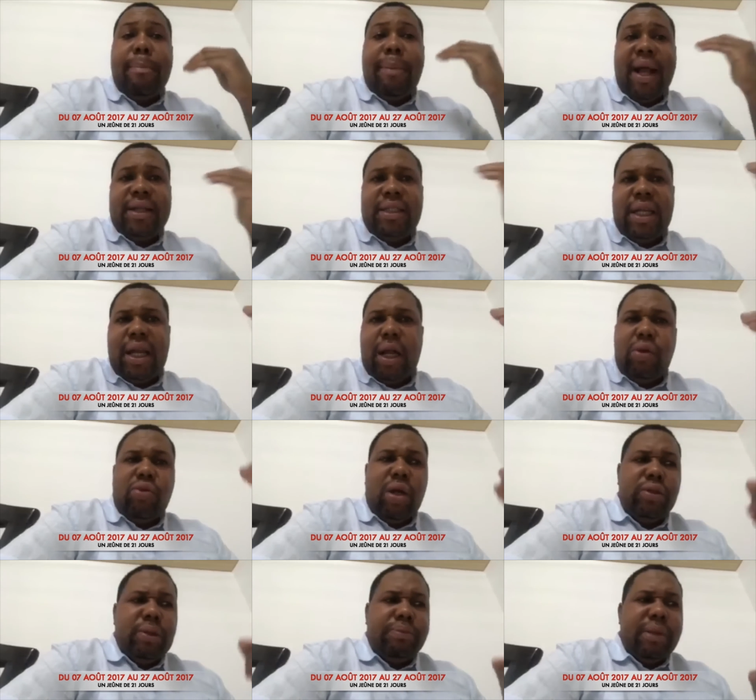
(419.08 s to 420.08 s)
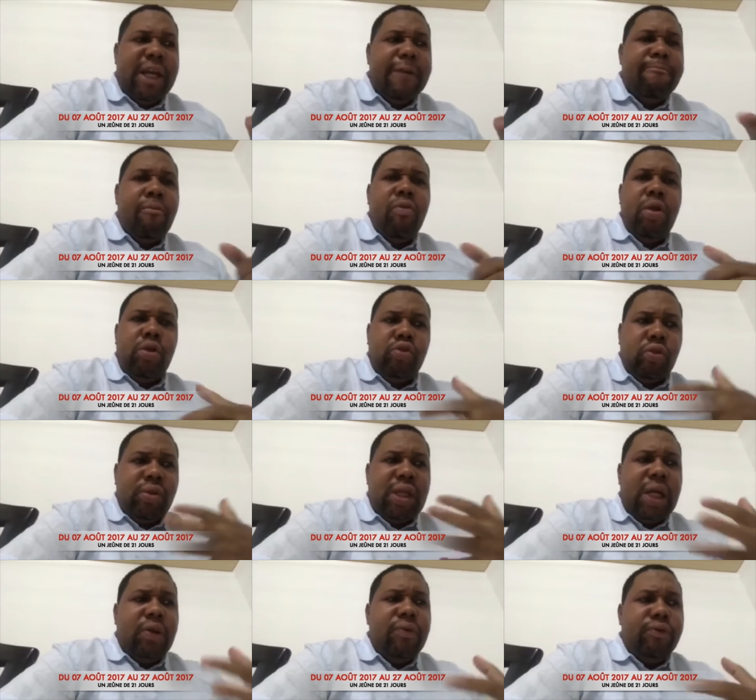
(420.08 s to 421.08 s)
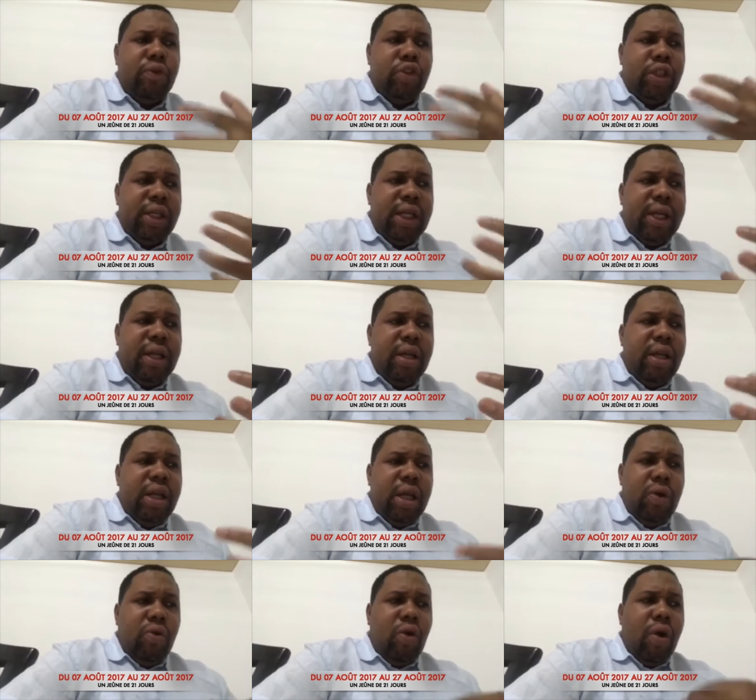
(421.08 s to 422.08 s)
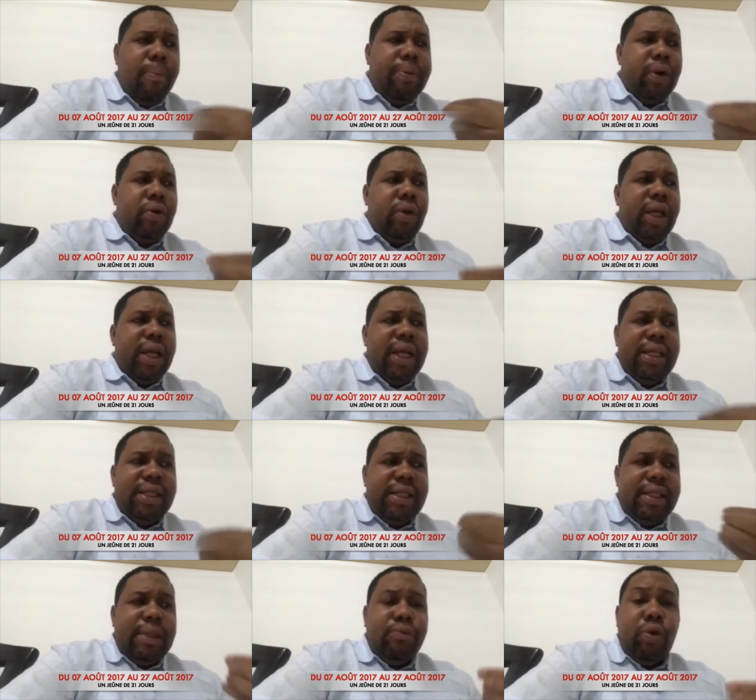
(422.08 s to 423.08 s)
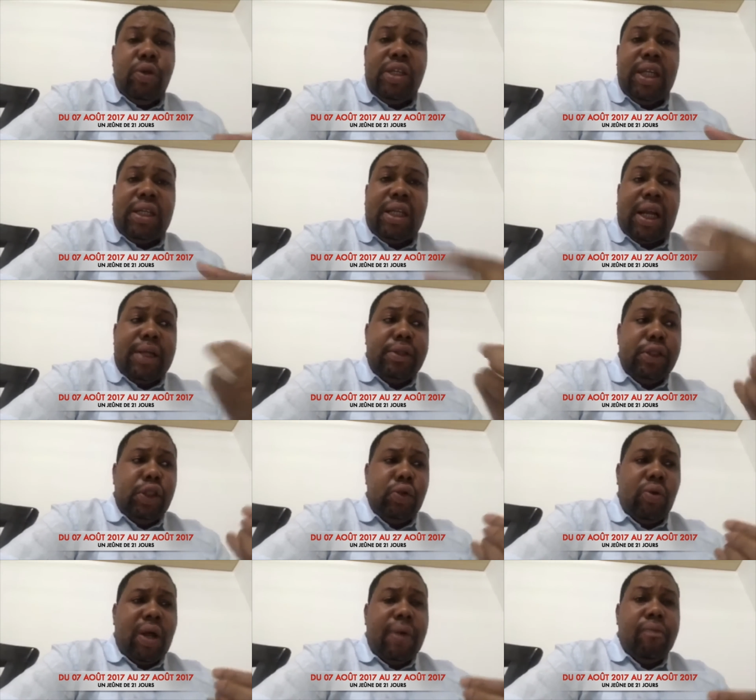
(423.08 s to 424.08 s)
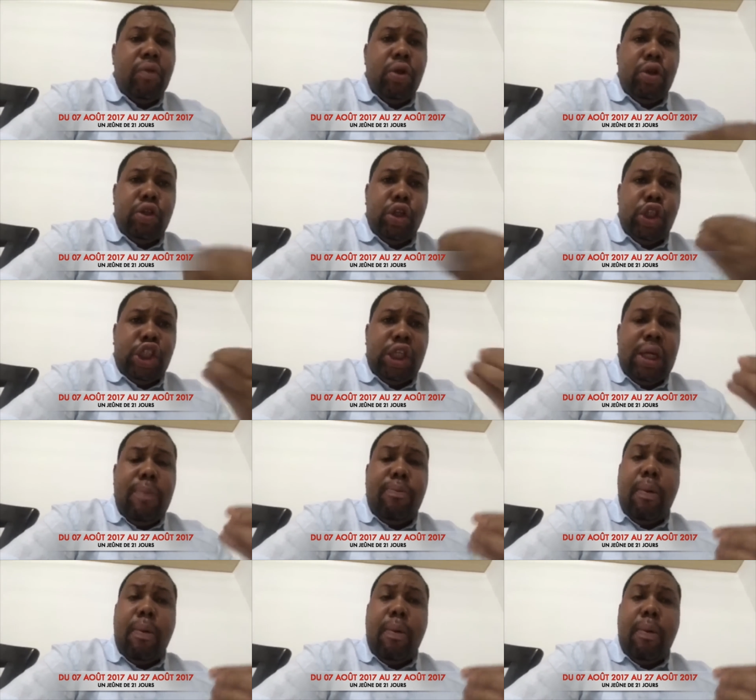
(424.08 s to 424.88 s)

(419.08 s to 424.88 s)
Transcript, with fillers: est parti à la droite du Père. C'est cela qu'il faut gêner. Et nous comprenons que les disciples ont eu cette tradition-là de gêner